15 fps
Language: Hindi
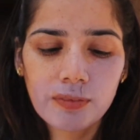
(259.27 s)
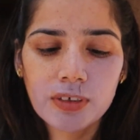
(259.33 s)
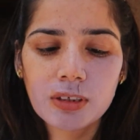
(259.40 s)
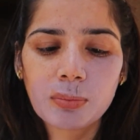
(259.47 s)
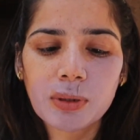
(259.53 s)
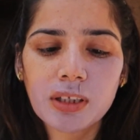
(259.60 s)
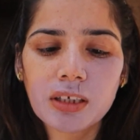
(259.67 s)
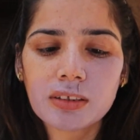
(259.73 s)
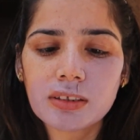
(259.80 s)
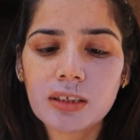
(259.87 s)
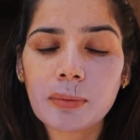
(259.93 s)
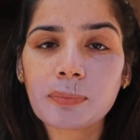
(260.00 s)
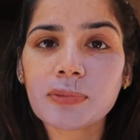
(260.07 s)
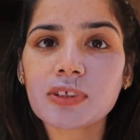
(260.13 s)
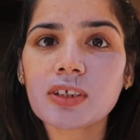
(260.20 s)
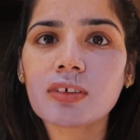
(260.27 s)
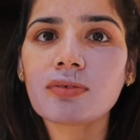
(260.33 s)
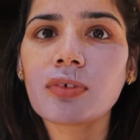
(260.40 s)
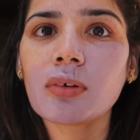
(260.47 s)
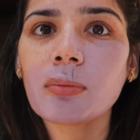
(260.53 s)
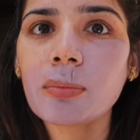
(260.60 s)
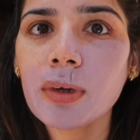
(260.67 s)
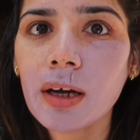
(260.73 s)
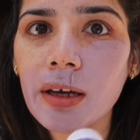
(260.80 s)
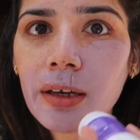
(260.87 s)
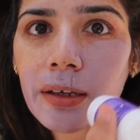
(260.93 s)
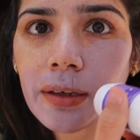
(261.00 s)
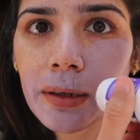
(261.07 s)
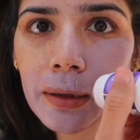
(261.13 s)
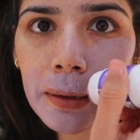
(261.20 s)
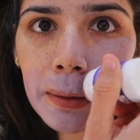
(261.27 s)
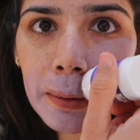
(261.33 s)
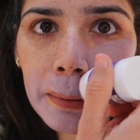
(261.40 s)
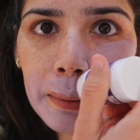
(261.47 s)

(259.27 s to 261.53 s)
मुझे पता है इस लिपस्टिक फॉर्म में आया ना